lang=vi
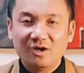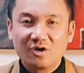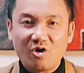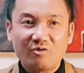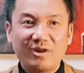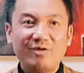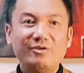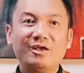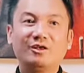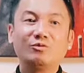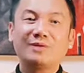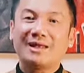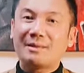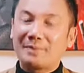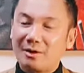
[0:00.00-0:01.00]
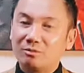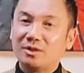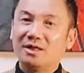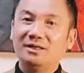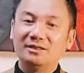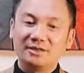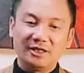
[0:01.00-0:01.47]
còn nếu như chúng ta đang bị ung
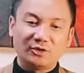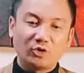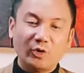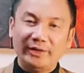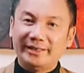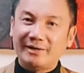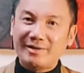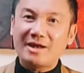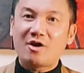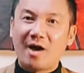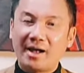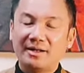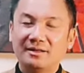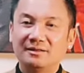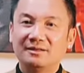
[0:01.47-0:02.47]
thư thì tùy theo giai đoạn